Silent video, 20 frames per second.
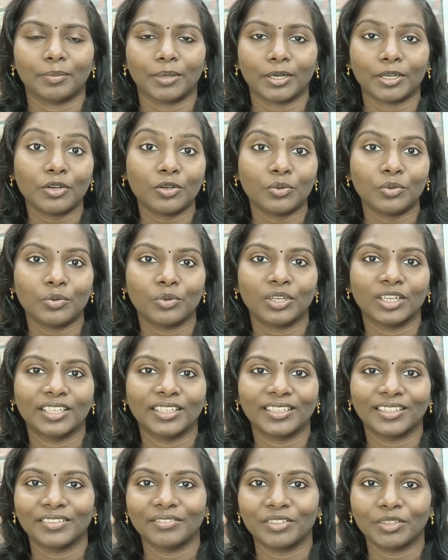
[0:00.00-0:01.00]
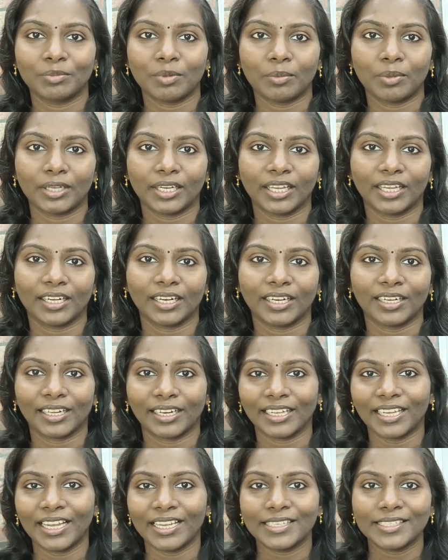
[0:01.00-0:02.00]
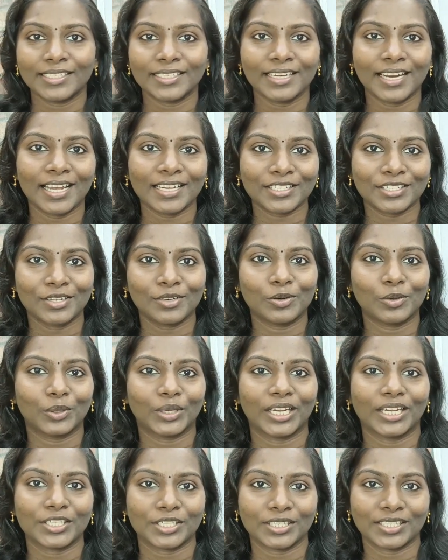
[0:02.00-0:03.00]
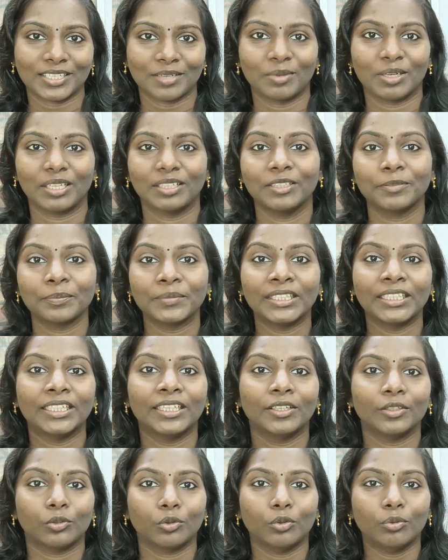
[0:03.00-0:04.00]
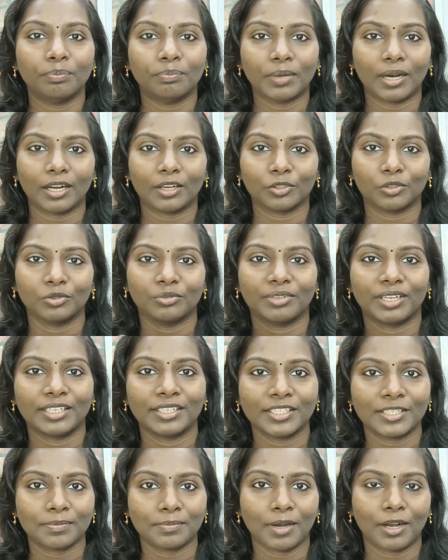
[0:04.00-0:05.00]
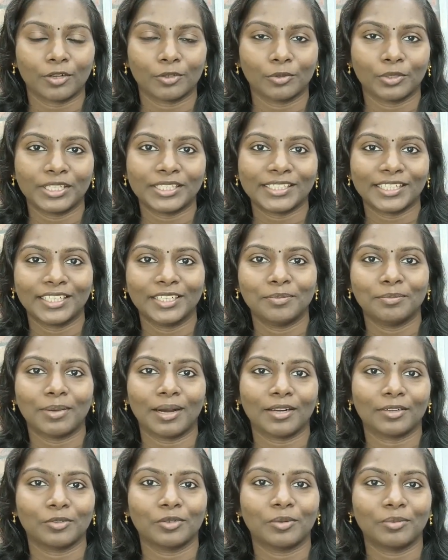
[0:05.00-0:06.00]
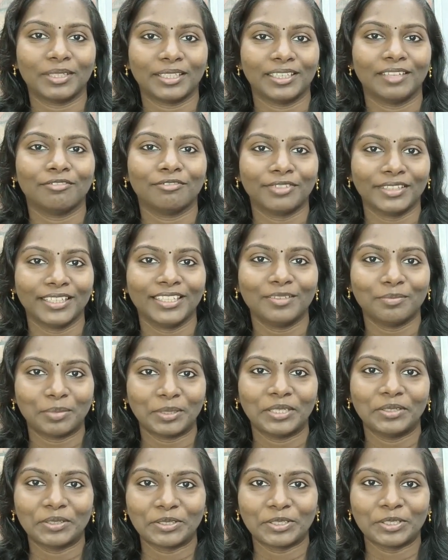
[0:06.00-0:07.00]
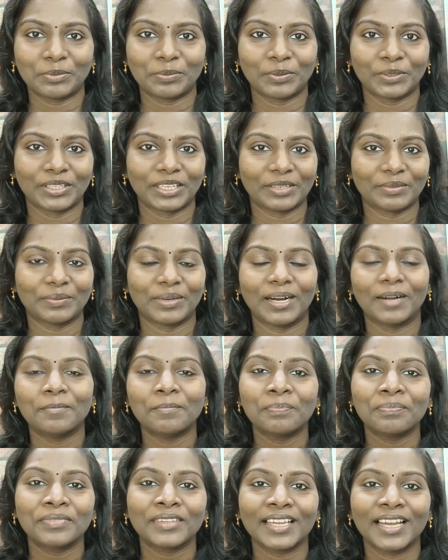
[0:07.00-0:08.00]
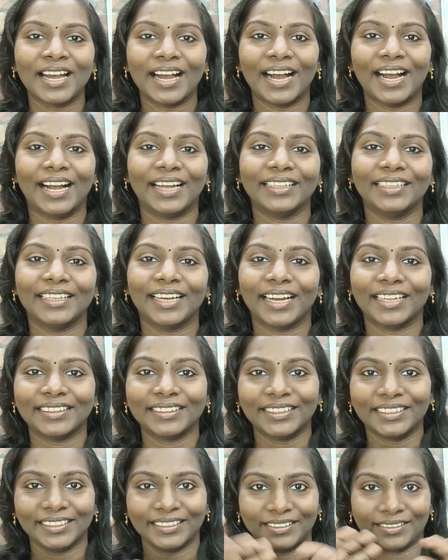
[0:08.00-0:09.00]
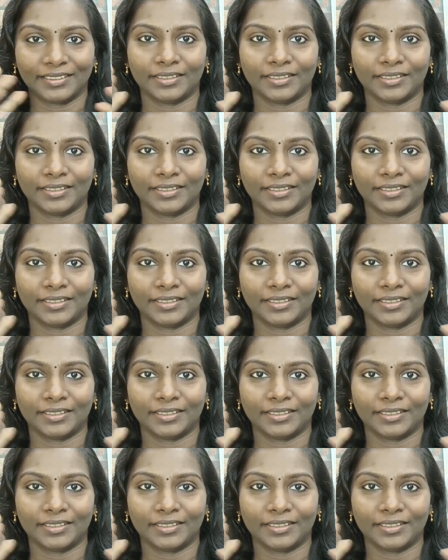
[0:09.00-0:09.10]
பண்ணணும் உங்களுக்குன்னு விருப்பப்பட்டீங்கன்னா நிறைய இன்டர்நேஷ்னல் லொக்கேஷன்ஸ் நம்மளுக்கு ரோம் பார்க்கணும் வெனஸ் பார்க்கணும் இட்டலி பார்க்கணும் அப்படின்லாம் ஃபீல் பண்ணி வச்சுருக்கோம் தெரியுமா அது அந்த